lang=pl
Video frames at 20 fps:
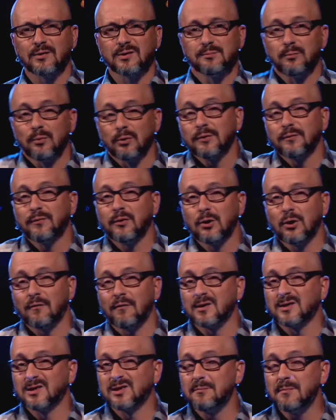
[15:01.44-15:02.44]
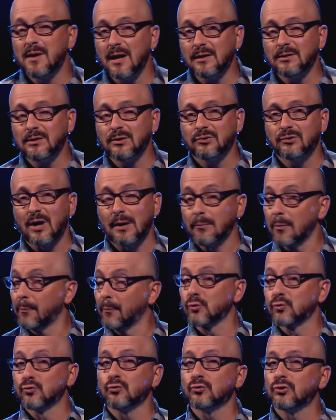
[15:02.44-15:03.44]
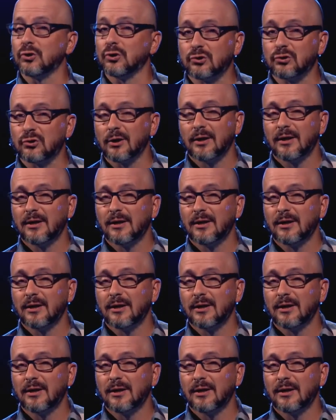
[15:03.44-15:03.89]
zmodyfikować, zmienić albo porzucić